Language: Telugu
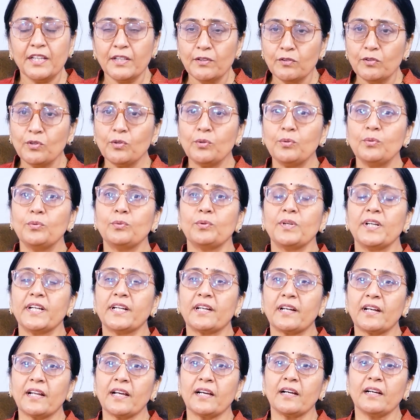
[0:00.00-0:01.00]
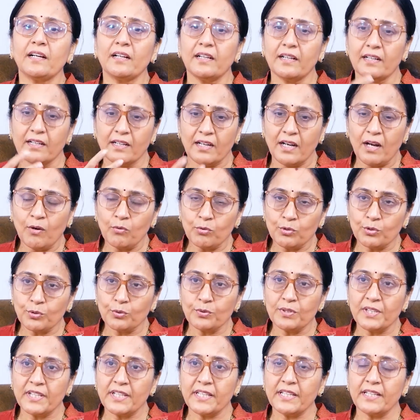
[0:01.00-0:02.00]
ఎందుకు ఇట్లా
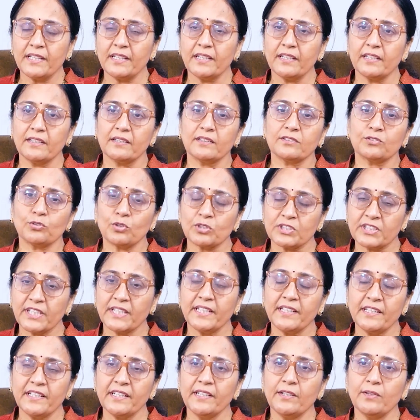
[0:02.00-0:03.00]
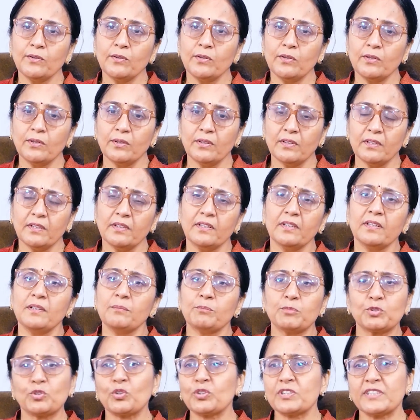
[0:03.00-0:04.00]
అవుతుంది సొసైటీలో
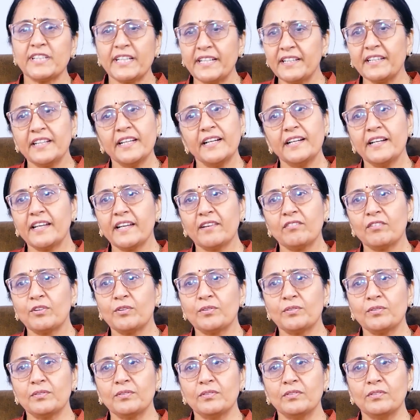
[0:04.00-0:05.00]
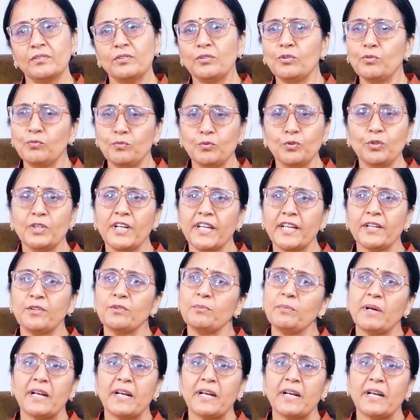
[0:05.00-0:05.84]
సొసైటీ అంటే ఎవరు నువ్వు నేను